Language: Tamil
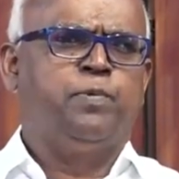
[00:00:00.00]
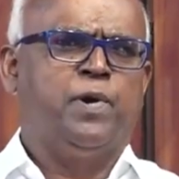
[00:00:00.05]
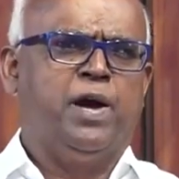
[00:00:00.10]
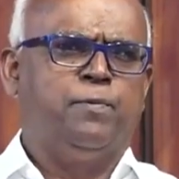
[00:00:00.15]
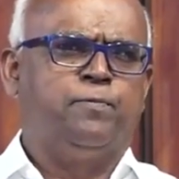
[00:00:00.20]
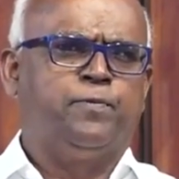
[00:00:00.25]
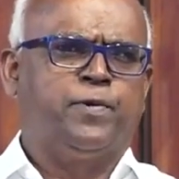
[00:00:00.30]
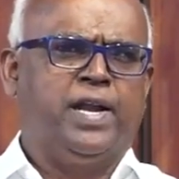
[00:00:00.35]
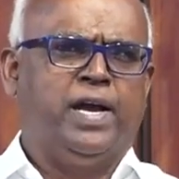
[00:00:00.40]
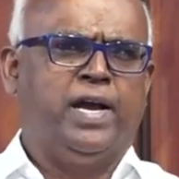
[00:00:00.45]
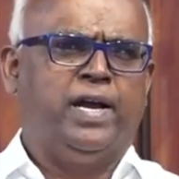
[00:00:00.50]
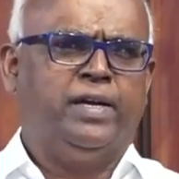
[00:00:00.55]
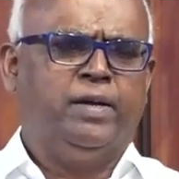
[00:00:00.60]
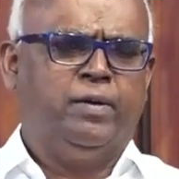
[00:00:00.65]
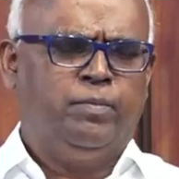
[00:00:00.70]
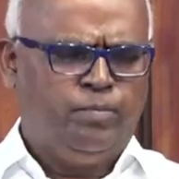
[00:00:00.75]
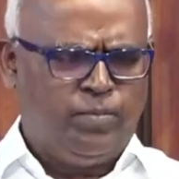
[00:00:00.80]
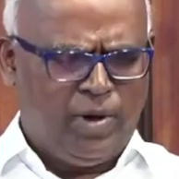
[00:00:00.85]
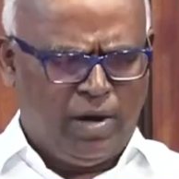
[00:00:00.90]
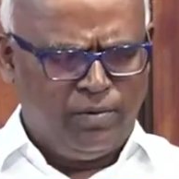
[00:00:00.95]
எப்பாப்ரா
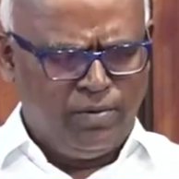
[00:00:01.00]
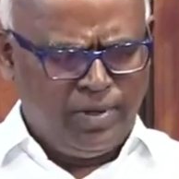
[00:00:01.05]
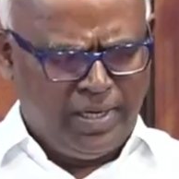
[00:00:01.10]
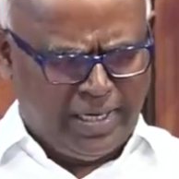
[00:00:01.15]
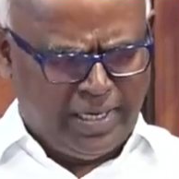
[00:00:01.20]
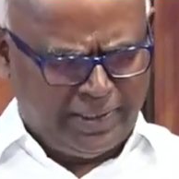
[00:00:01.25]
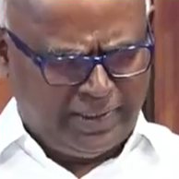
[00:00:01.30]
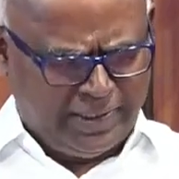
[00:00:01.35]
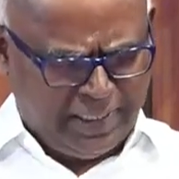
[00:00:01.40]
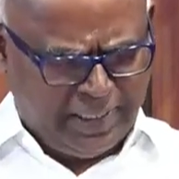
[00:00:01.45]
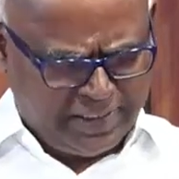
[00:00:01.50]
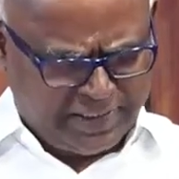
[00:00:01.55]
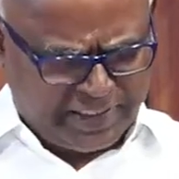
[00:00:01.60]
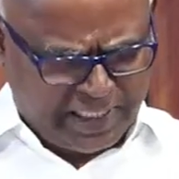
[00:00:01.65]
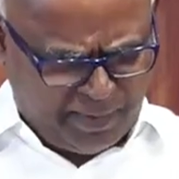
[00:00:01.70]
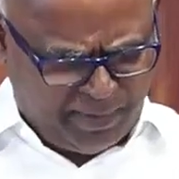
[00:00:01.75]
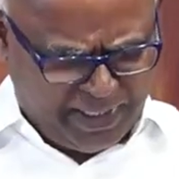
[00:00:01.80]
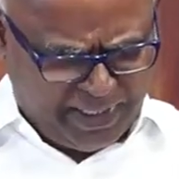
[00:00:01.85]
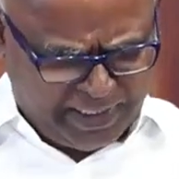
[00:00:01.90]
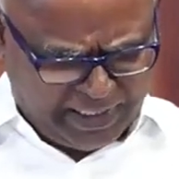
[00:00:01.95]
பவுலிடத்தில்
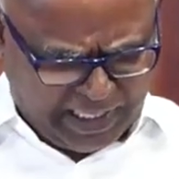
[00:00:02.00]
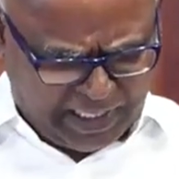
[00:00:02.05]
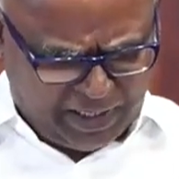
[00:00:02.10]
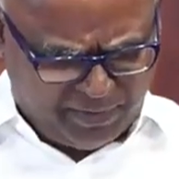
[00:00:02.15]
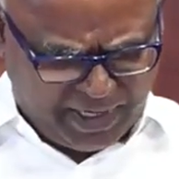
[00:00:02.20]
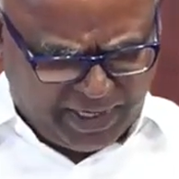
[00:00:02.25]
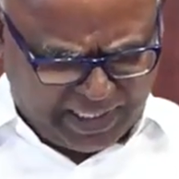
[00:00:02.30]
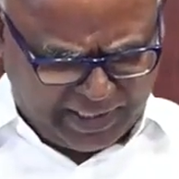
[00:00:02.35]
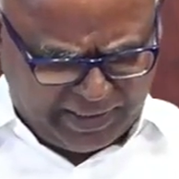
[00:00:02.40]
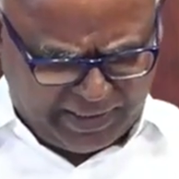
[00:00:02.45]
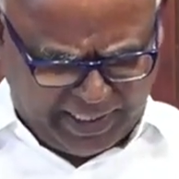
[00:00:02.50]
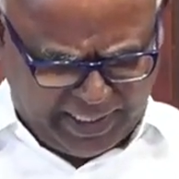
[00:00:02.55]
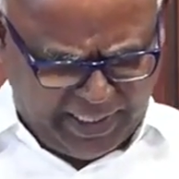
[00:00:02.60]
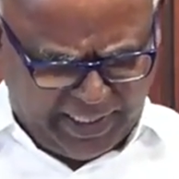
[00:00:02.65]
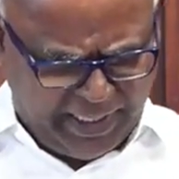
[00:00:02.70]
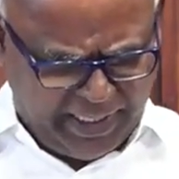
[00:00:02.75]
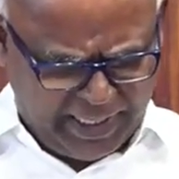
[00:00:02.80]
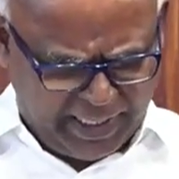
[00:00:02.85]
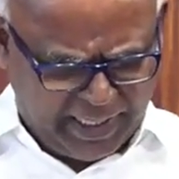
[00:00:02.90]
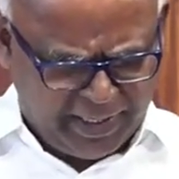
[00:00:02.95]
சபை நிலவரத்தை
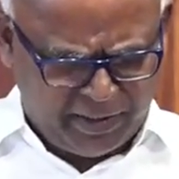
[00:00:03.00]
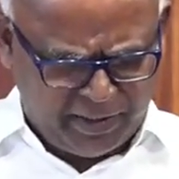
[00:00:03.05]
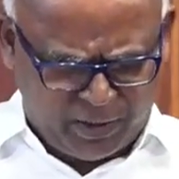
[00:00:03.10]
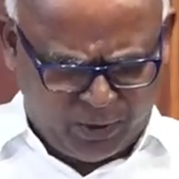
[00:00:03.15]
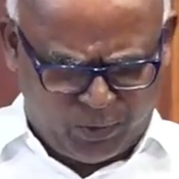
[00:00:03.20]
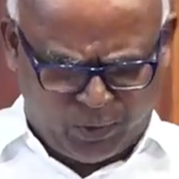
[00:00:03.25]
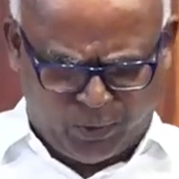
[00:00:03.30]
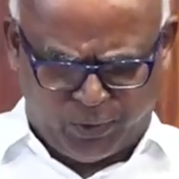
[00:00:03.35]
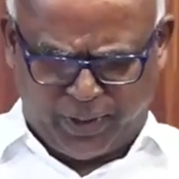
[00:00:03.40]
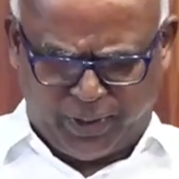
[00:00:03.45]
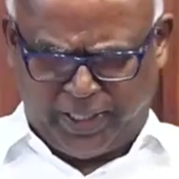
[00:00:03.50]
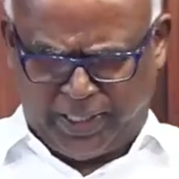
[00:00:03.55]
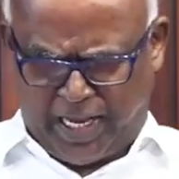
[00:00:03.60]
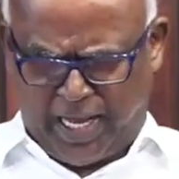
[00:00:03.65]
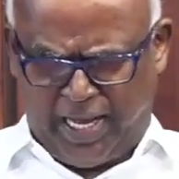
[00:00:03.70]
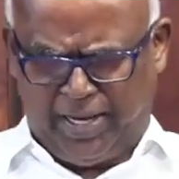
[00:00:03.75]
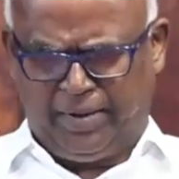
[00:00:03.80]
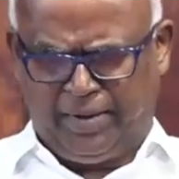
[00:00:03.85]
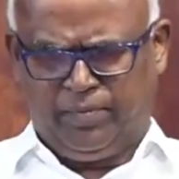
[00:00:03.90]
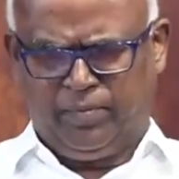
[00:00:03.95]
எடுத்து
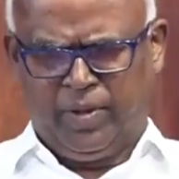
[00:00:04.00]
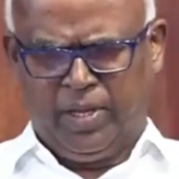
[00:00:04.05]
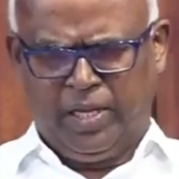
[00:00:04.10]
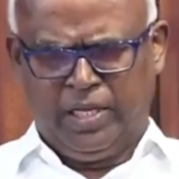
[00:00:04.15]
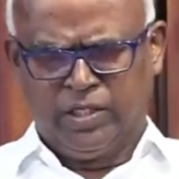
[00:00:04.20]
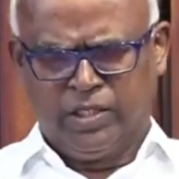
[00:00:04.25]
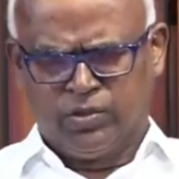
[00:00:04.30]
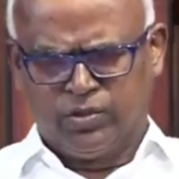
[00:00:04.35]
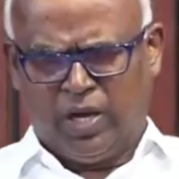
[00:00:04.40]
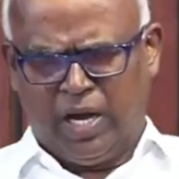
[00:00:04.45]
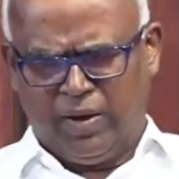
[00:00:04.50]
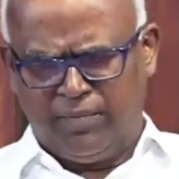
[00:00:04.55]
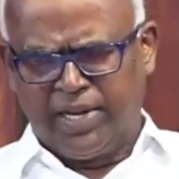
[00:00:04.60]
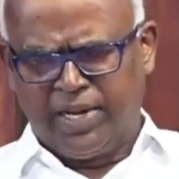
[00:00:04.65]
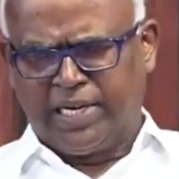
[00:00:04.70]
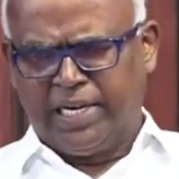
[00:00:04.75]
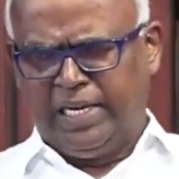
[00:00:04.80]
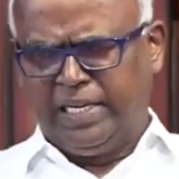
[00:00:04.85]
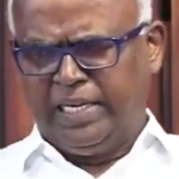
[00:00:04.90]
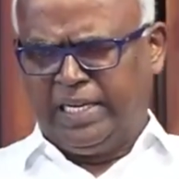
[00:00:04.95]
கூறுகிறார் ஸோ
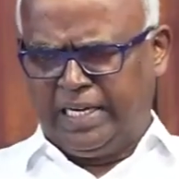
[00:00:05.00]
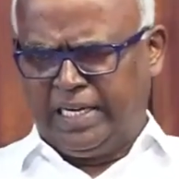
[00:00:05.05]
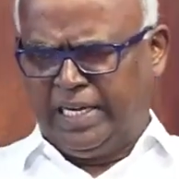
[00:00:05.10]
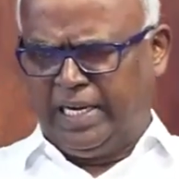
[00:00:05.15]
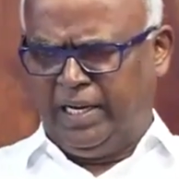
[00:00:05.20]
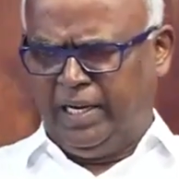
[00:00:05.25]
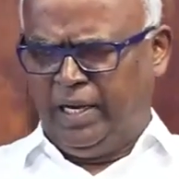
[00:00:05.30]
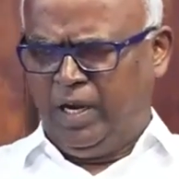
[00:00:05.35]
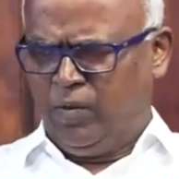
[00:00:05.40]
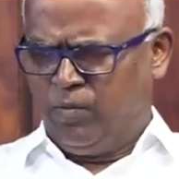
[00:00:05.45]
அவர்களுக்கு